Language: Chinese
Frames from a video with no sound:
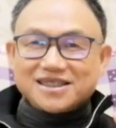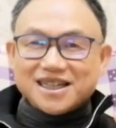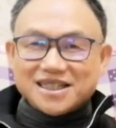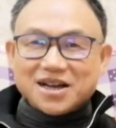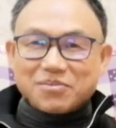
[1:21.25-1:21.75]

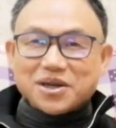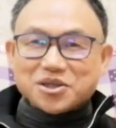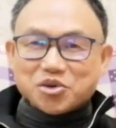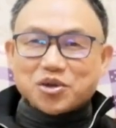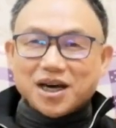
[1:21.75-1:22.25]
在上边
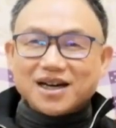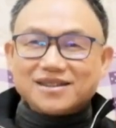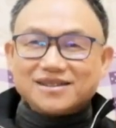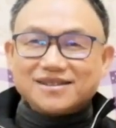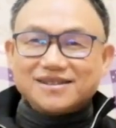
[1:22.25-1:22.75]
说他，
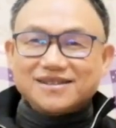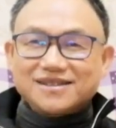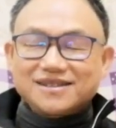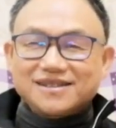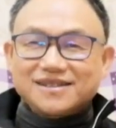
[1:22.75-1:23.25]

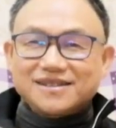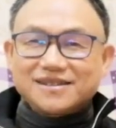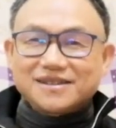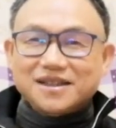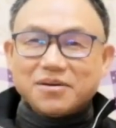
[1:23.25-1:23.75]

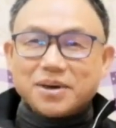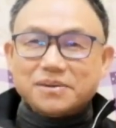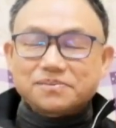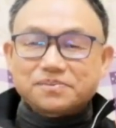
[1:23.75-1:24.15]
那么